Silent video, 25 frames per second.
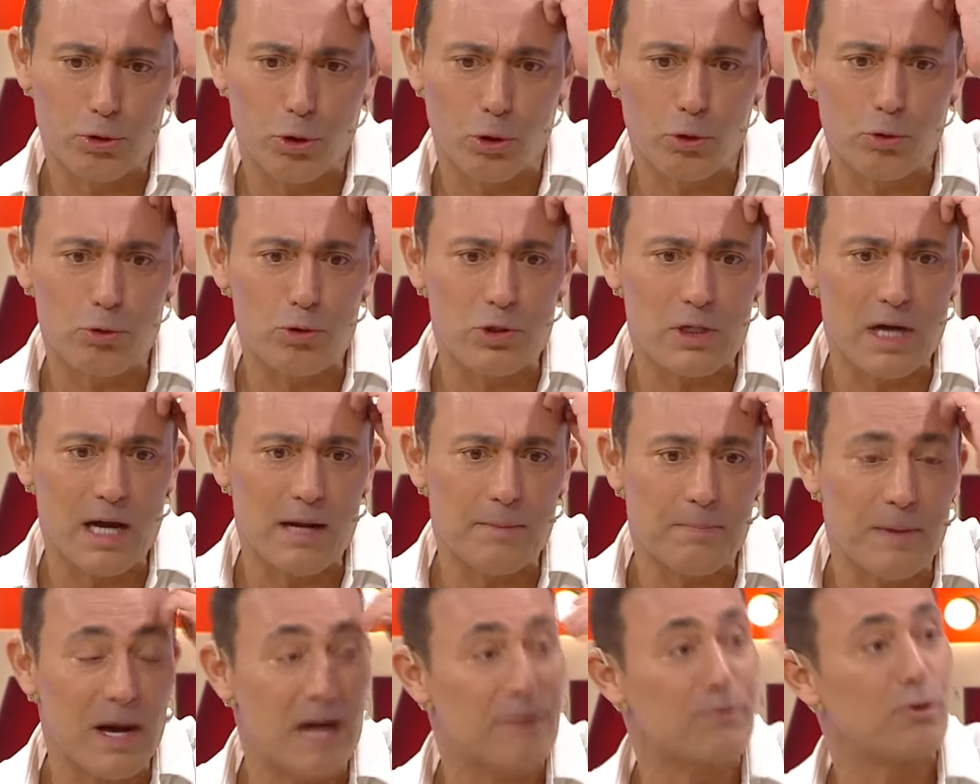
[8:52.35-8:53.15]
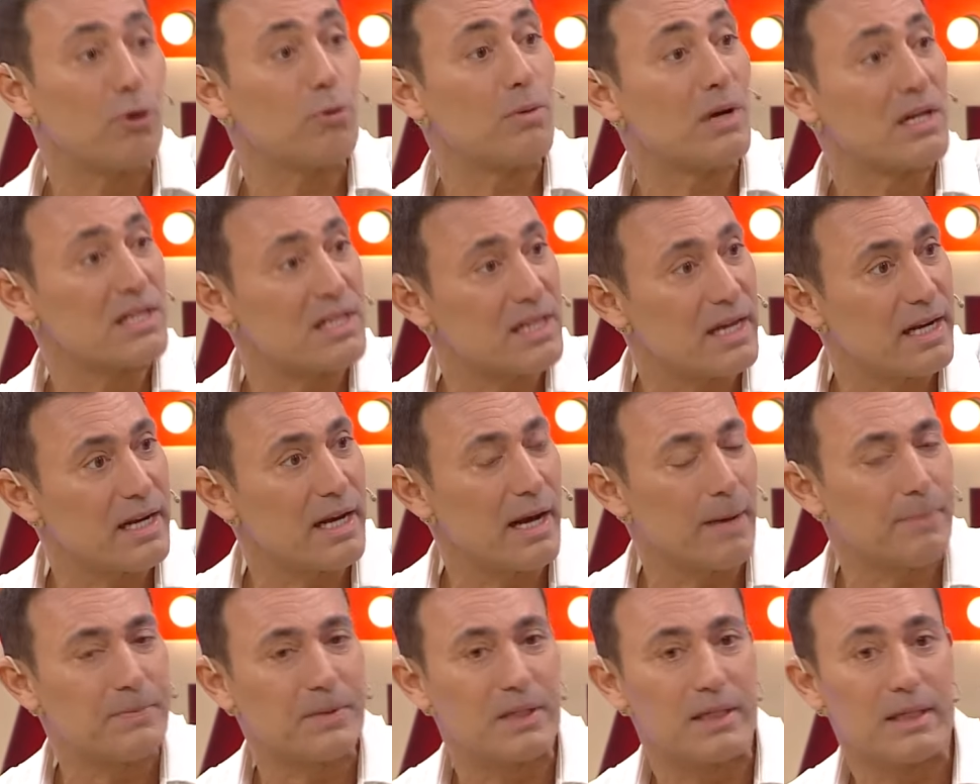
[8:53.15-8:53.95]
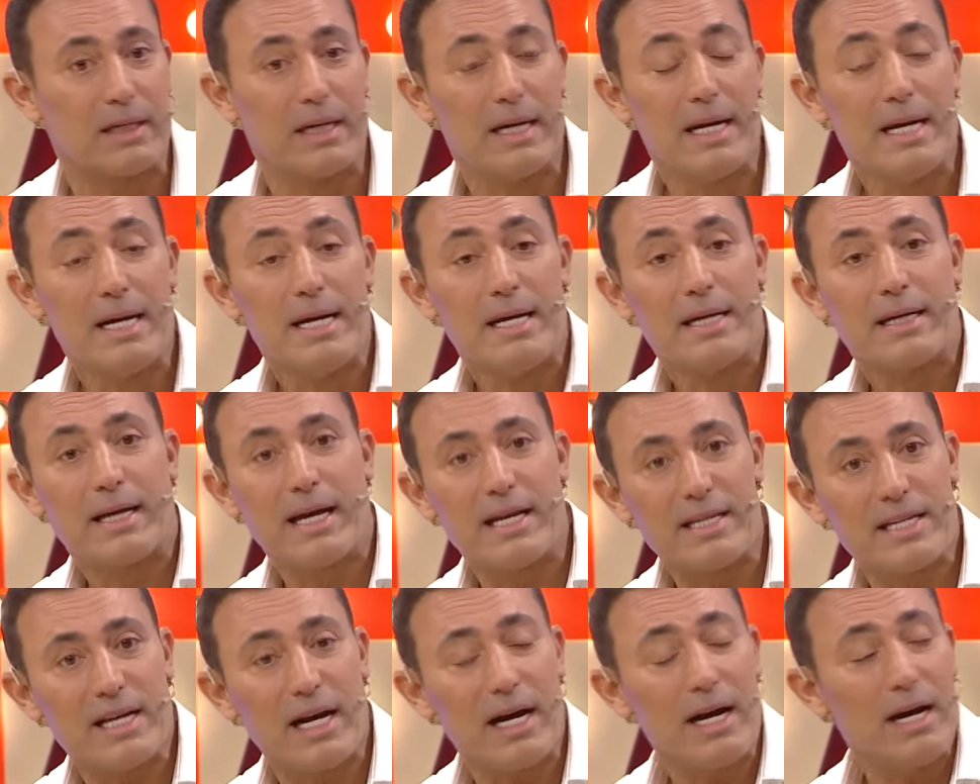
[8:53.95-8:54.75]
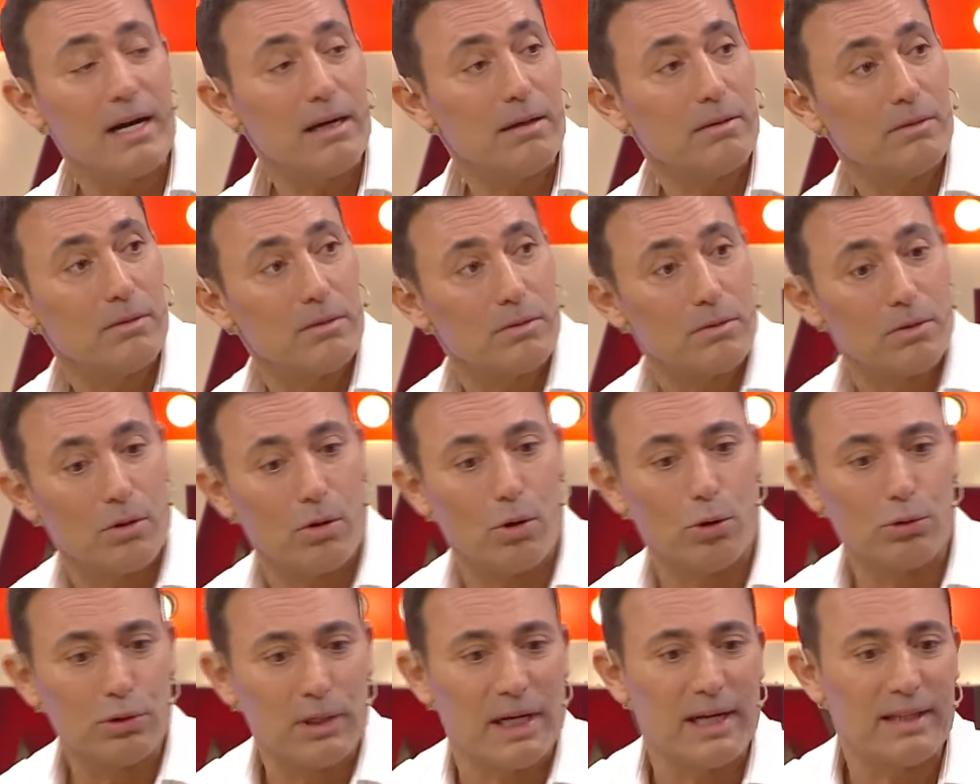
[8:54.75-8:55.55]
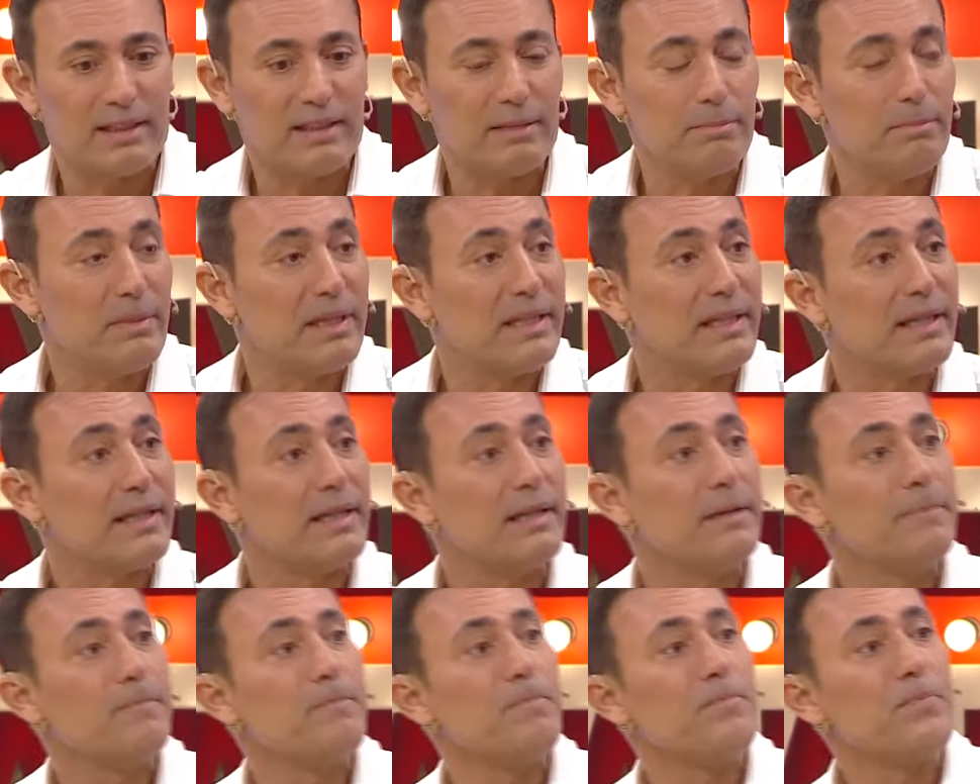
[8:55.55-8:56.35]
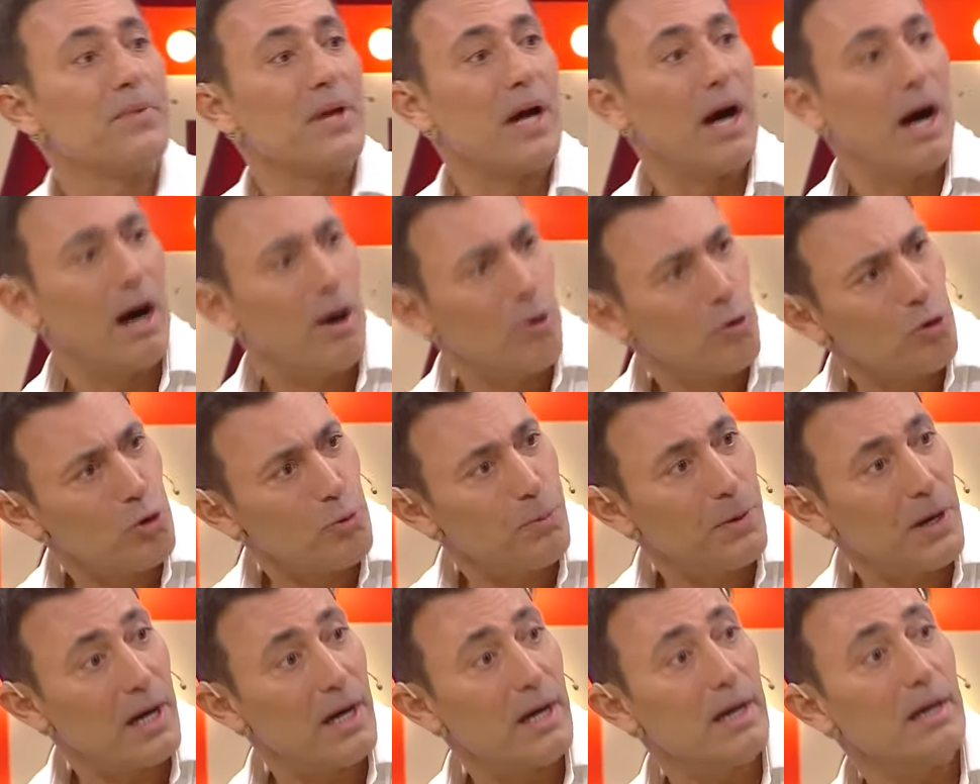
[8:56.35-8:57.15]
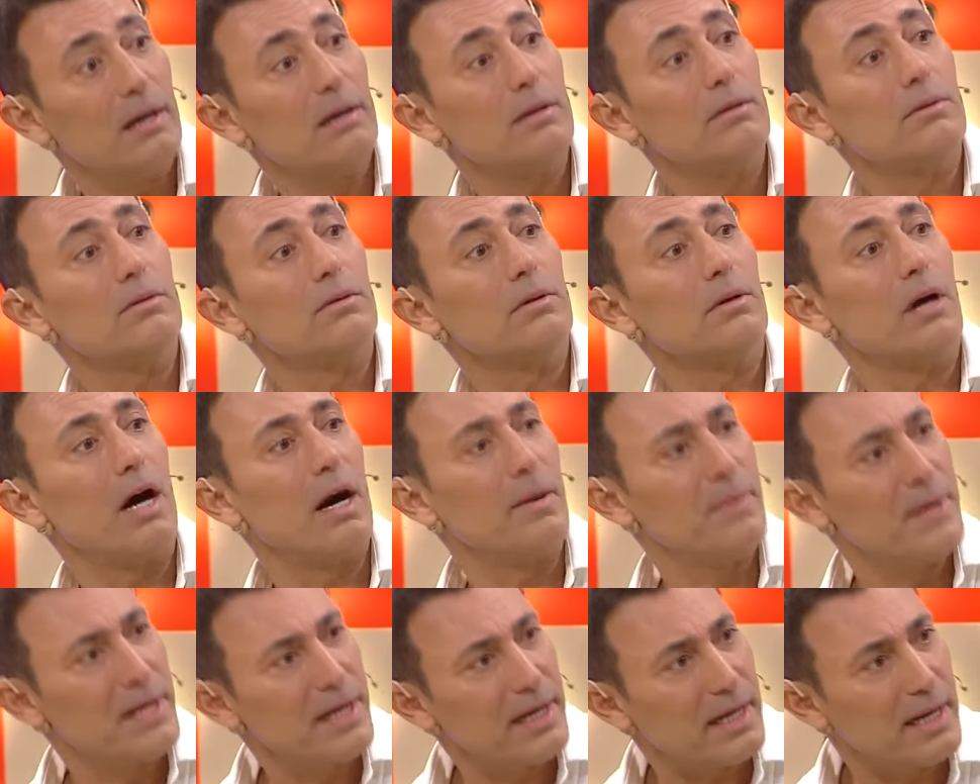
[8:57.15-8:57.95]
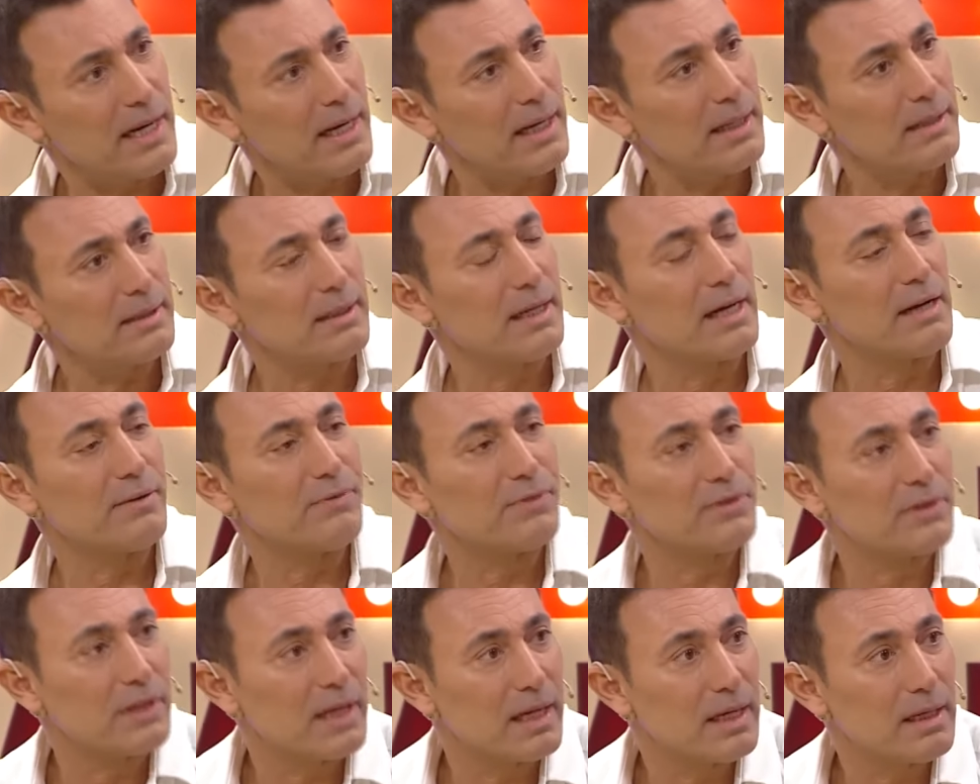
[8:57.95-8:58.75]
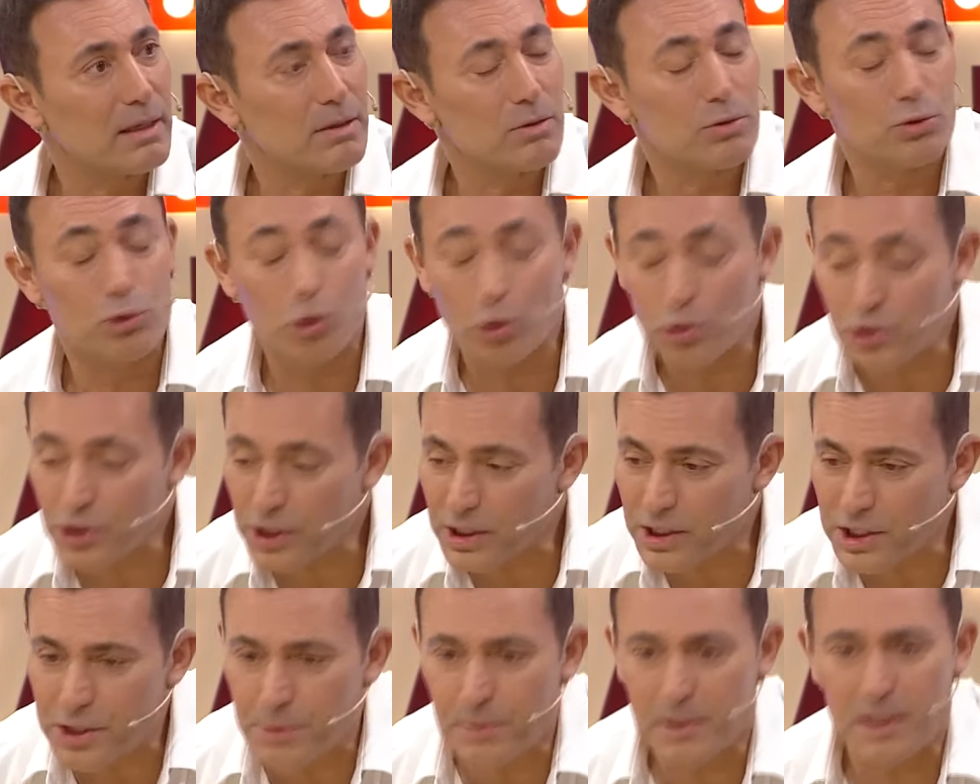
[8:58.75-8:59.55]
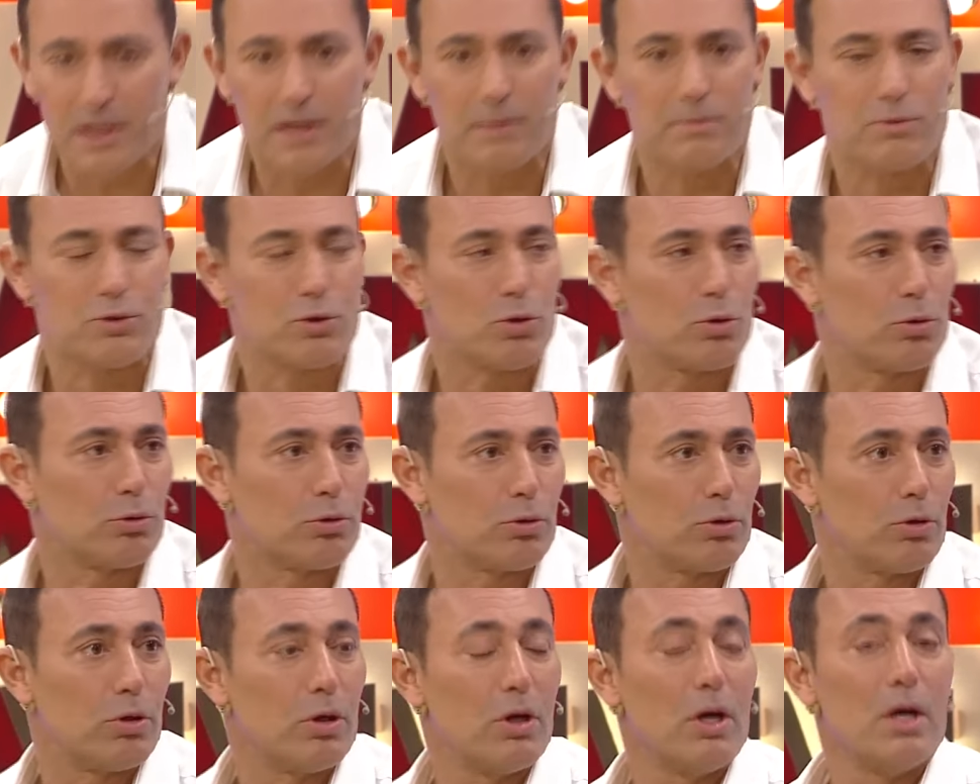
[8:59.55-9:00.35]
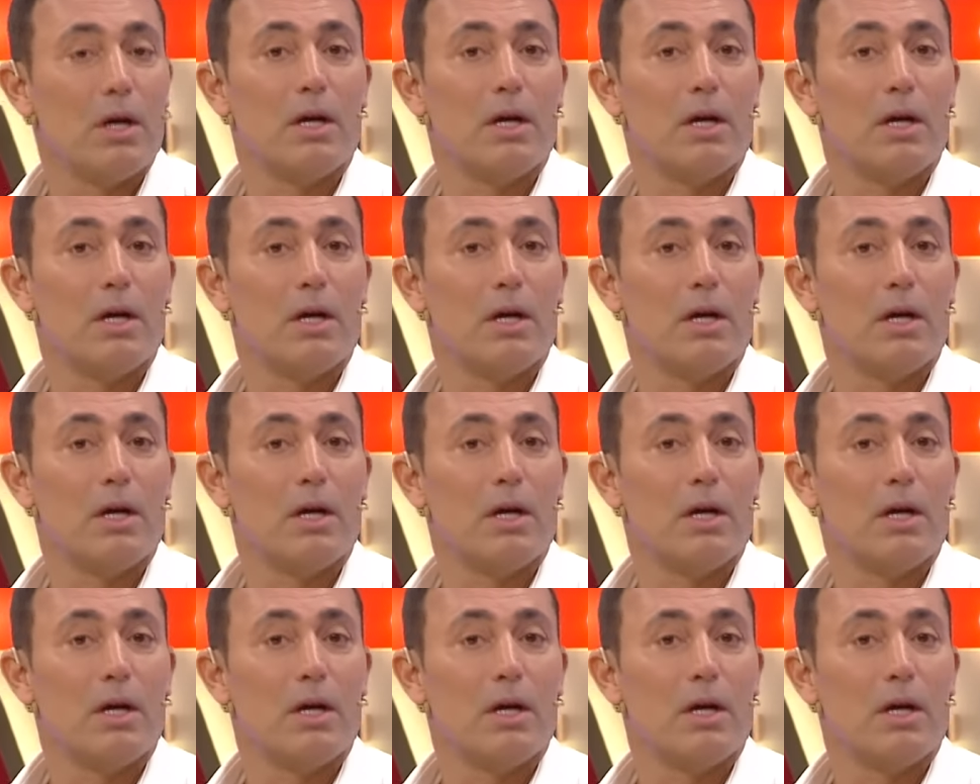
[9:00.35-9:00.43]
Çok güzel performanslar yaptık. Keza onunla yetinmedik. Avrupa, Amerika tarafında çok çalışmalarımız oldu.